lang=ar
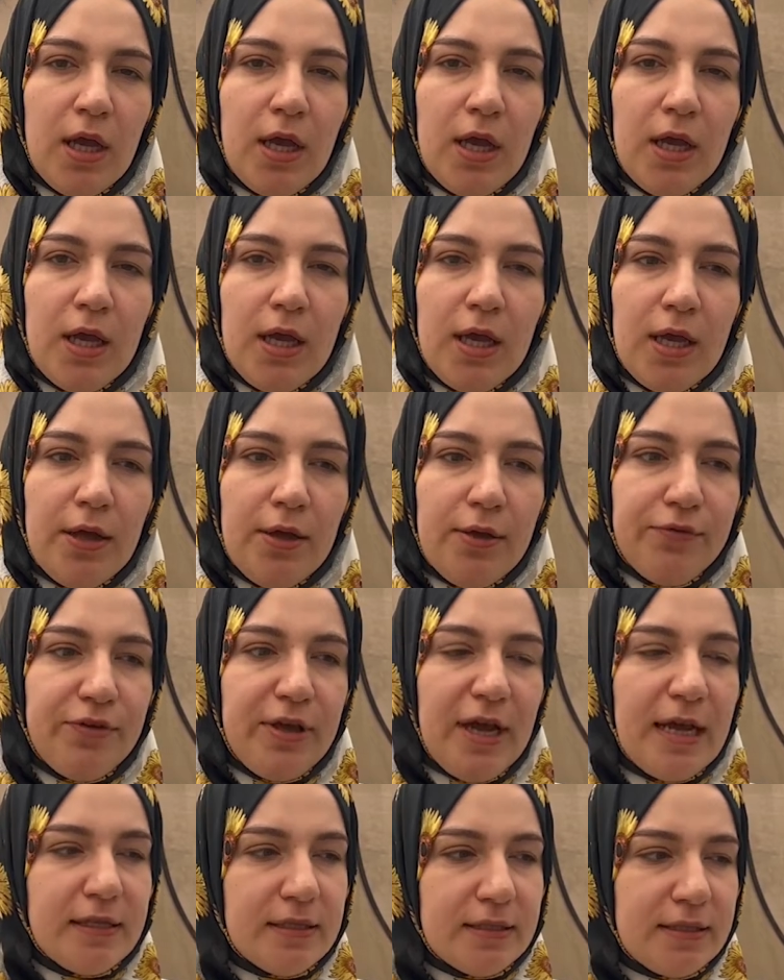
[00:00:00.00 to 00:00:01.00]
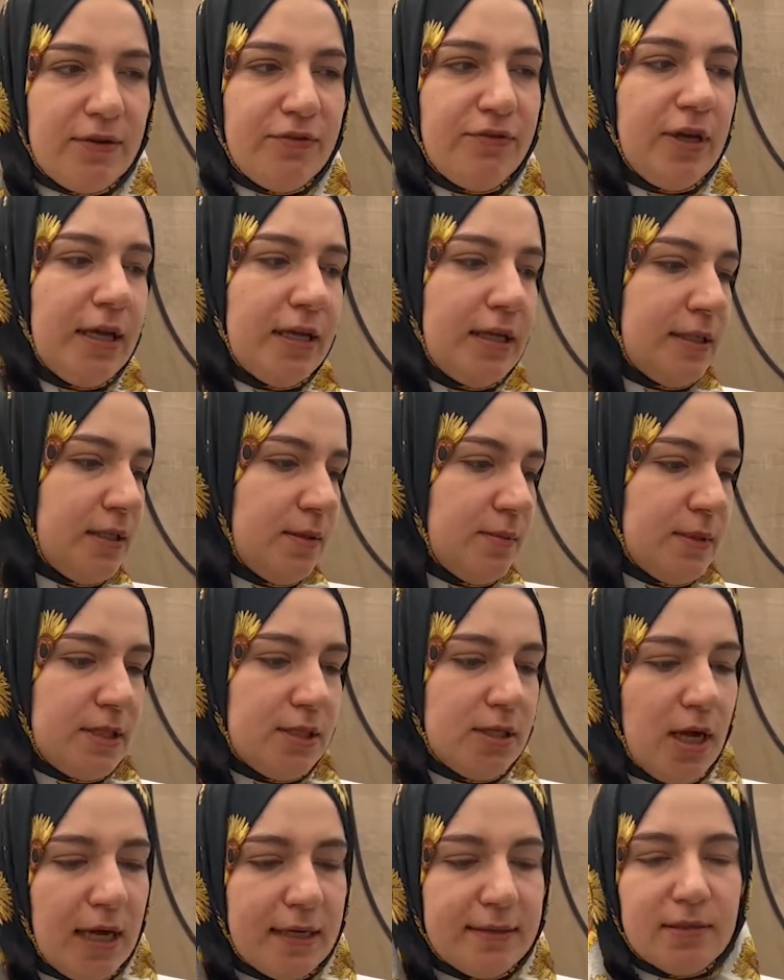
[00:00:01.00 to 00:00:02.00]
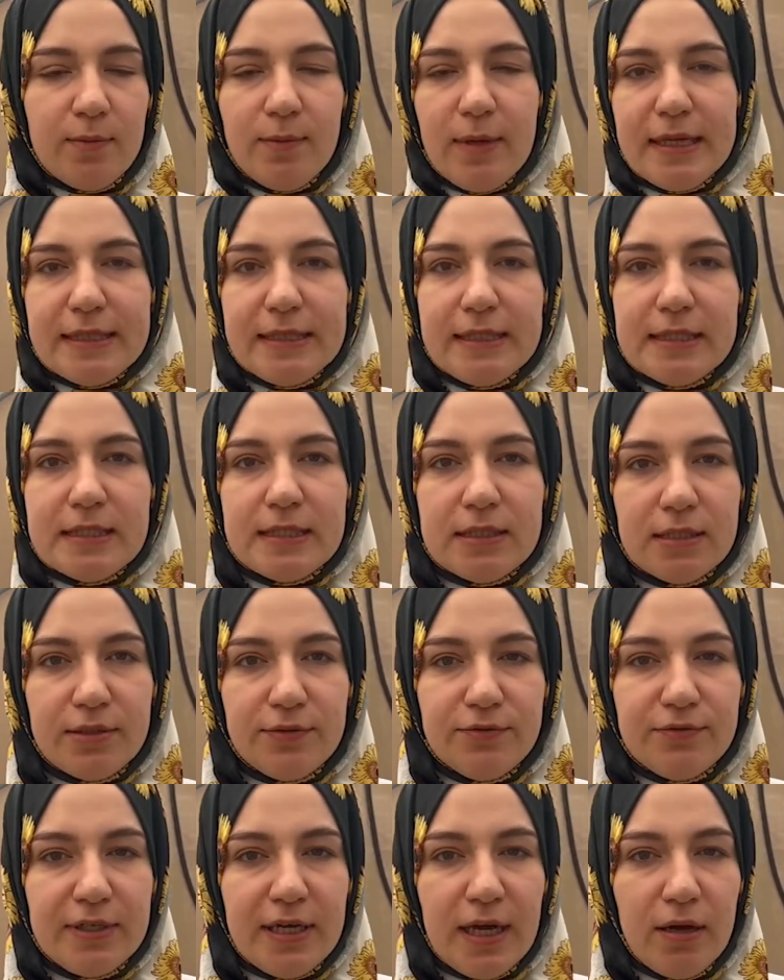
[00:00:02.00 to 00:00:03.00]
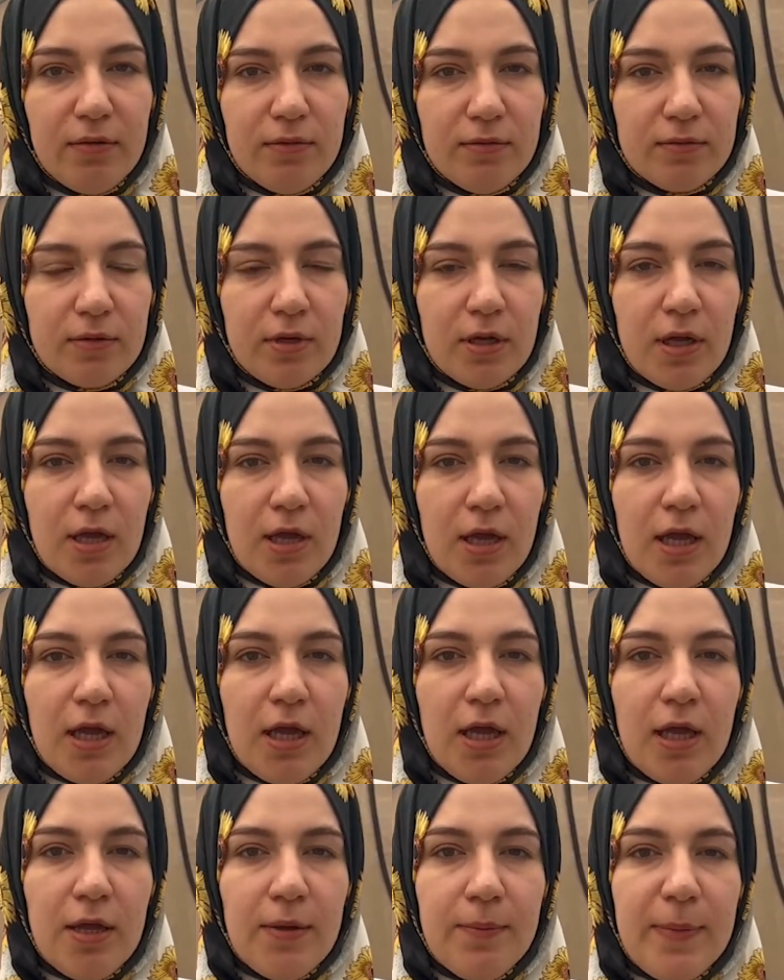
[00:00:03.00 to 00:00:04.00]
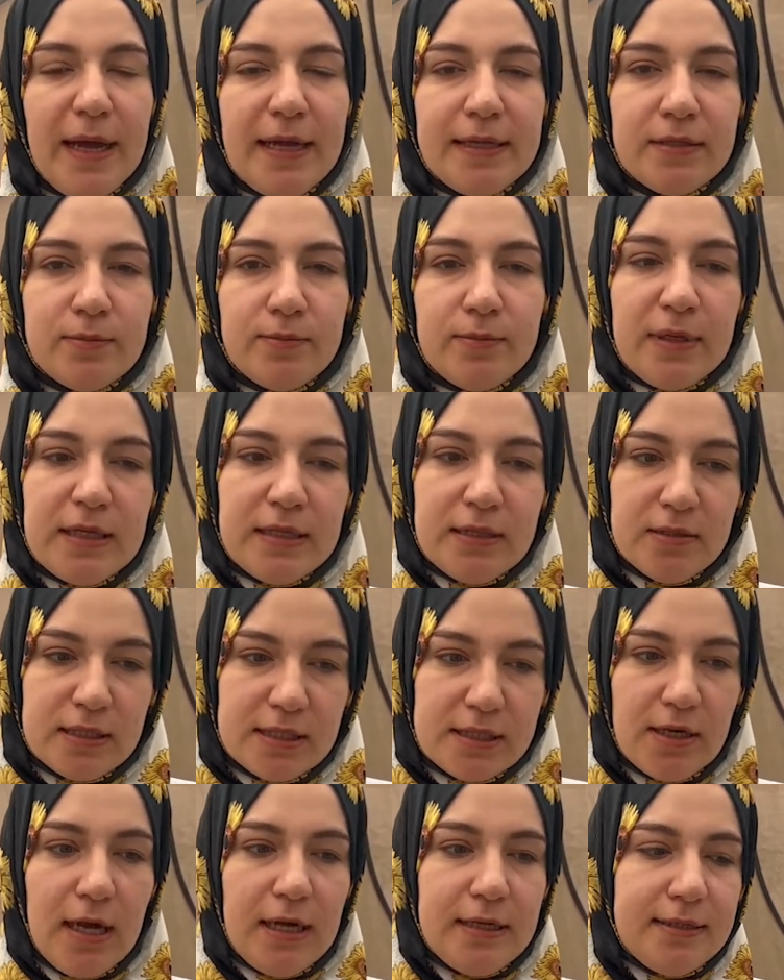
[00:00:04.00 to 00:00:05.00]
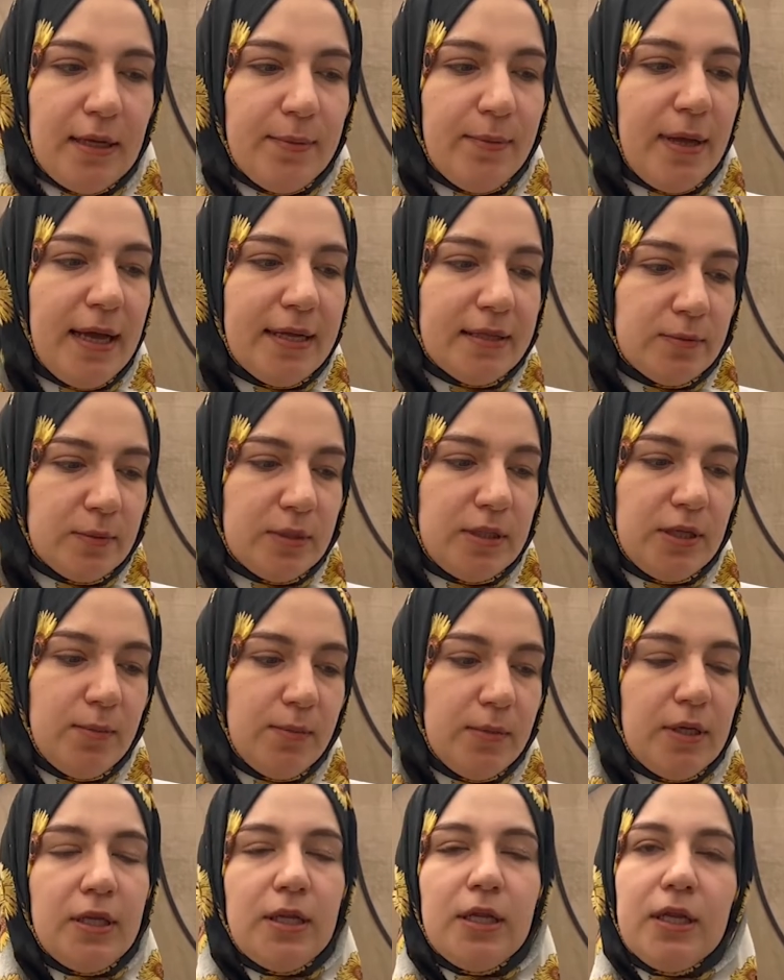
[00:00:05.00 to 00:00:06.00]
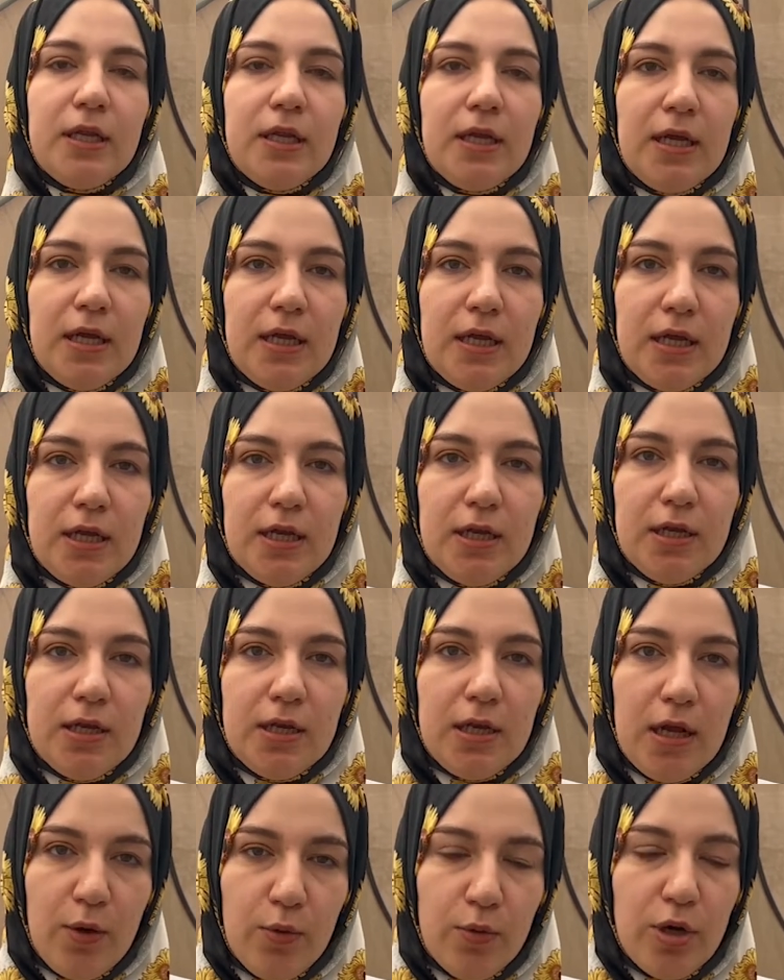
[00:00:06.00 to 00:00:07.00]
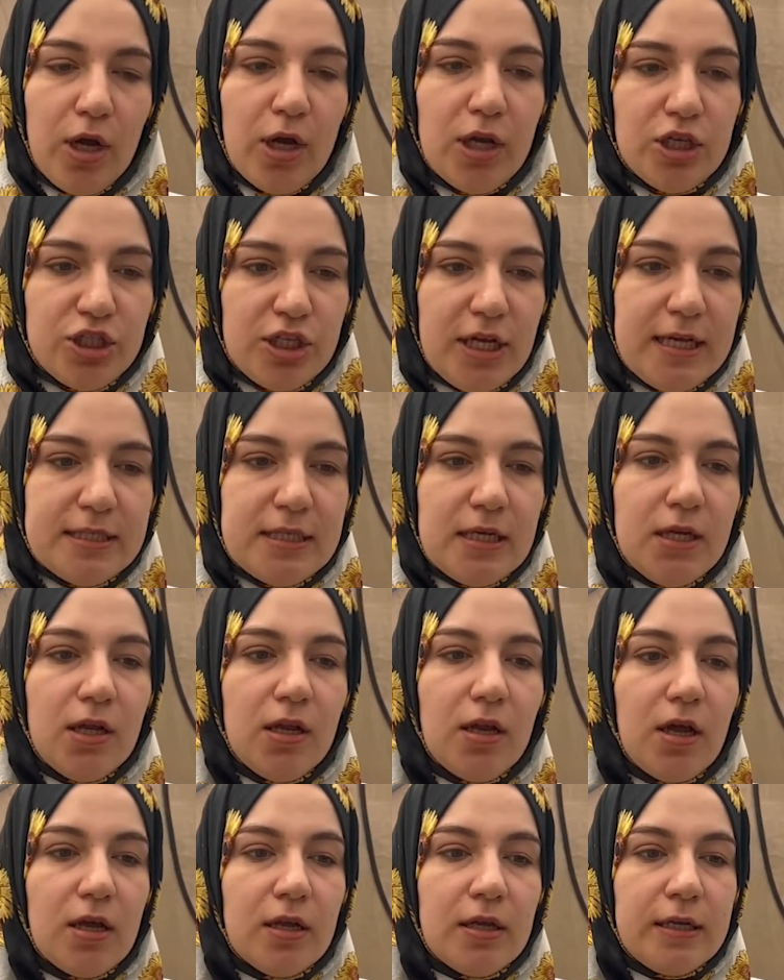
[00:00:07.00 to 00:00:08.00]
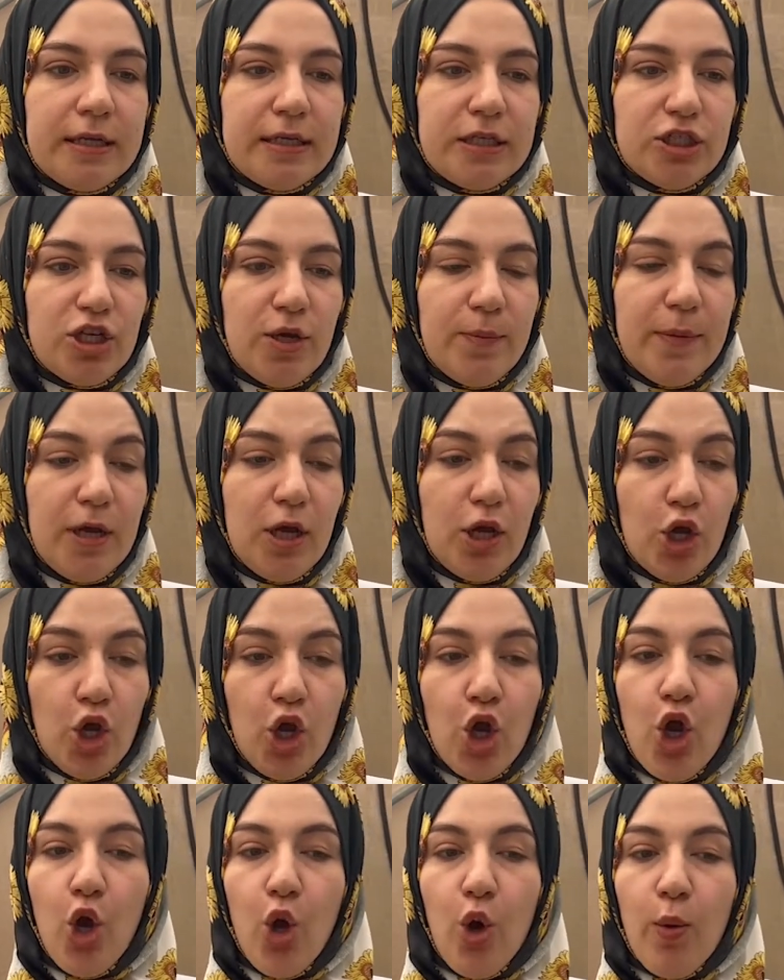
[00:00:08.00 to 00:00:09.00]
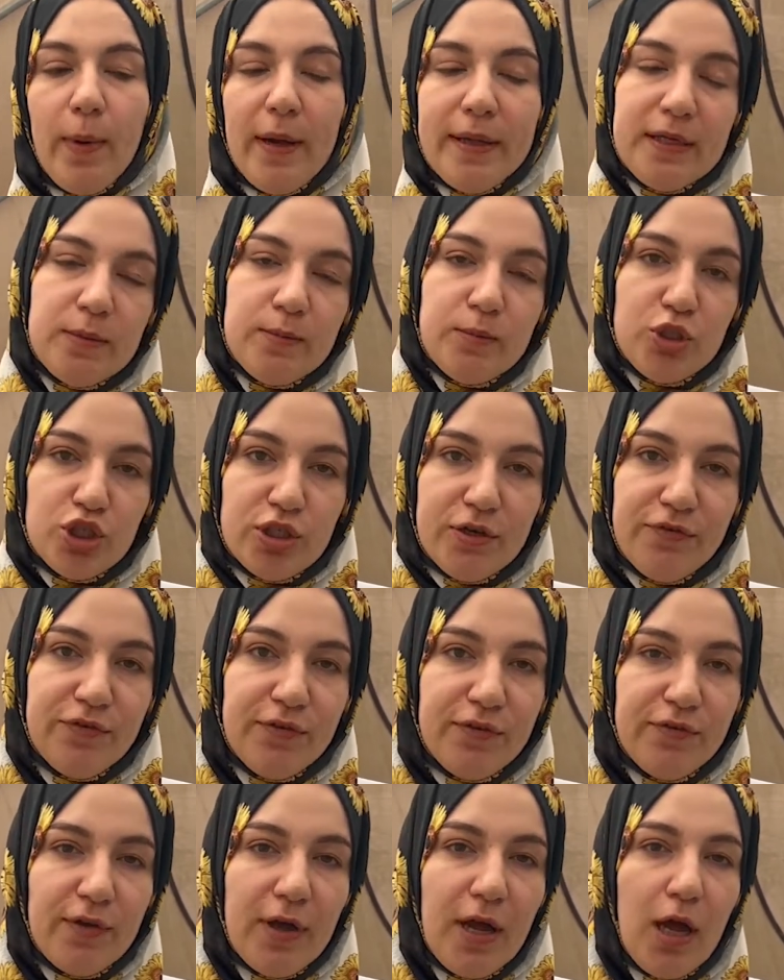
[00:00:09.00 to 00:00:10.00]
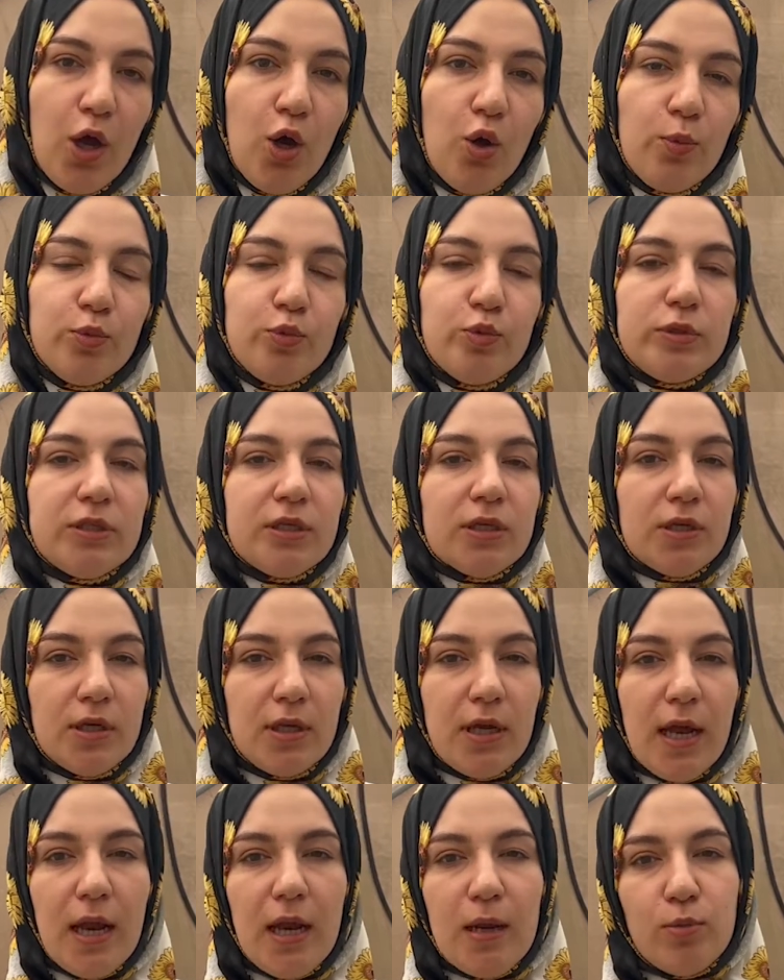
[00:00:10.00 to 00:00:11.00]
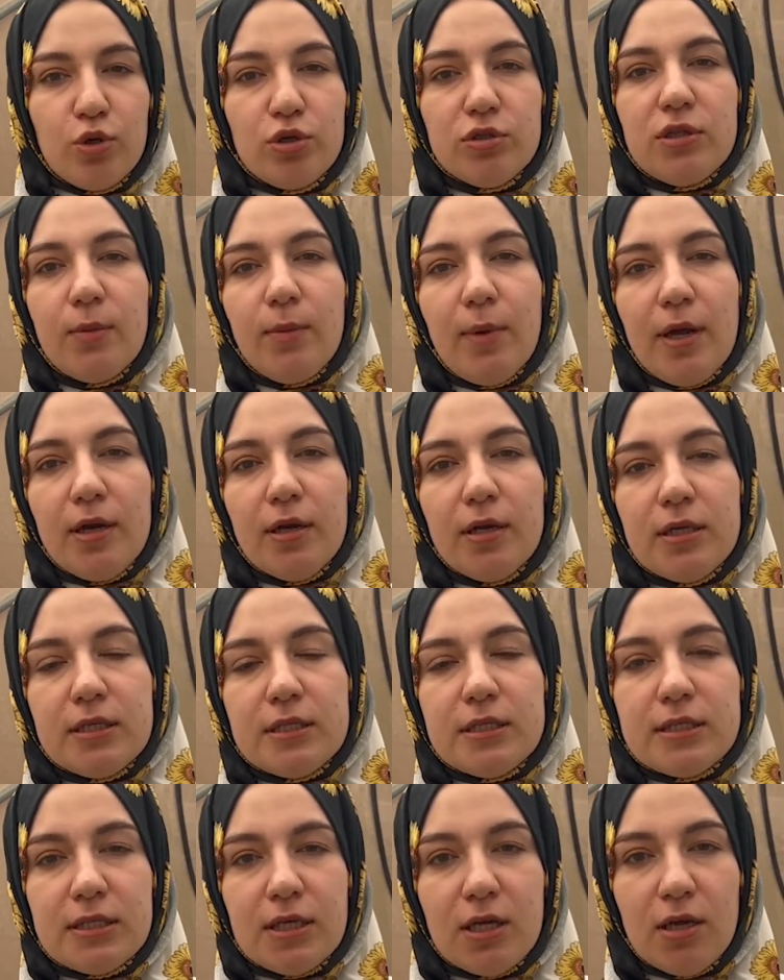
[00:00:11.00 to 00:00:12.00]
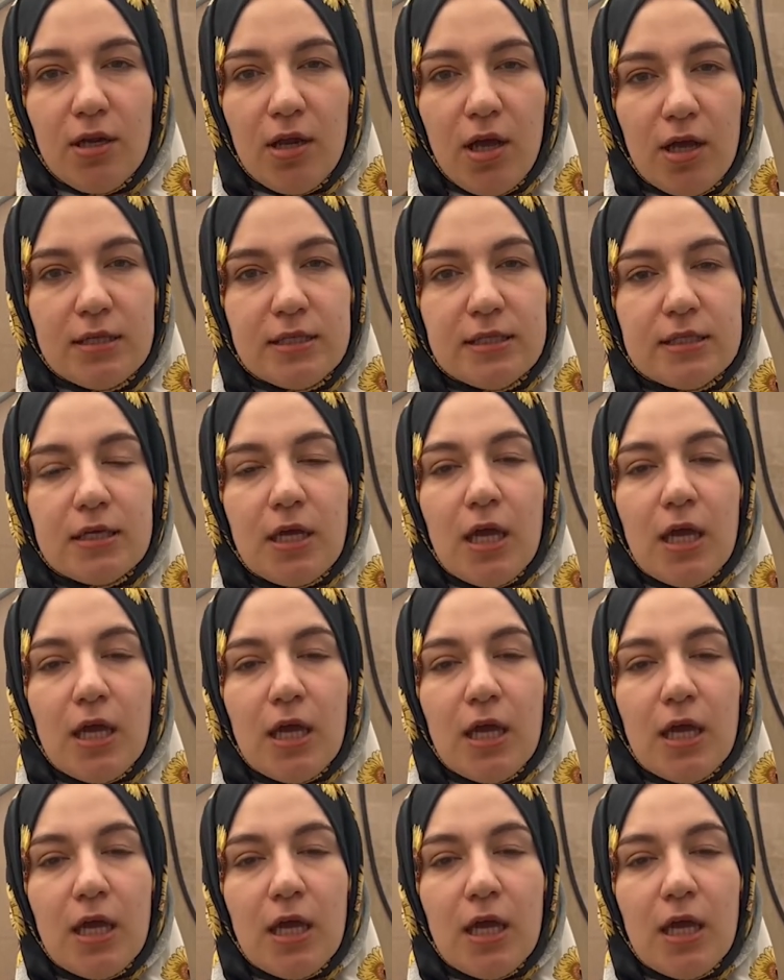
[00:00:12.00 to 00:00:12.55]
آه، في هذه الدفيئة يتم زراعة نبات الستيفيا آه، بعد ما نزرع النبات بنلم الأوراق الجاهزة للجمع وبعدين بنجففها وبننقلها لمختبر الاستخلاص